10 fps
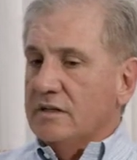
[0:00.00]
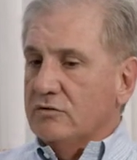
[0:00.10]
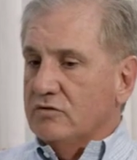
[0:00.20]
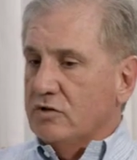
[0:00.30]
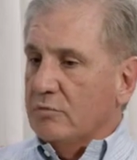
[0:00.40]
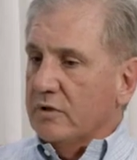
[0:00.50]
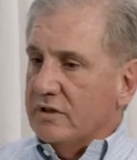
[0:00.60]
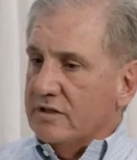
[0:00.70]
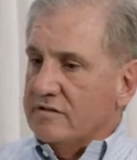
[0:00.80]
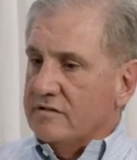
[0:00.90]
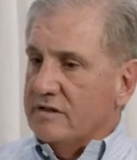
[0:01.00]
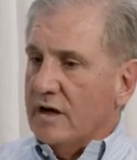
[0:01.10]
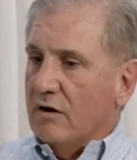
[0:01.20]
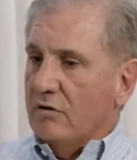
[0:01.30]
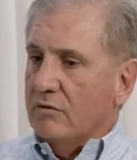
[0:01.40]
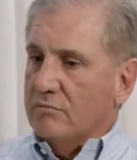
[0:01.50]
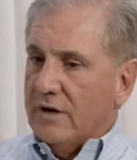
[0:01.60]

do seu potencial